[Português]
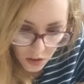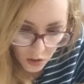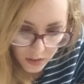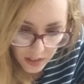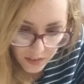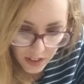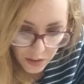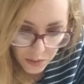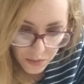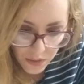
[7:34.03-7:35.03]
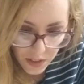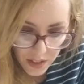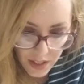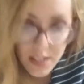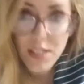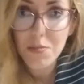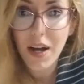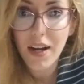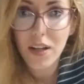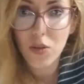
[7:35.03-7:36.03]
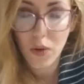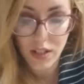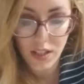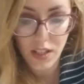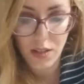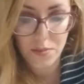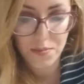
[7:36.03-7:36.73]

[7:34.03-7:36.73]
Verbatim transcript: Ó, tá vendo? Esse marcador aqui,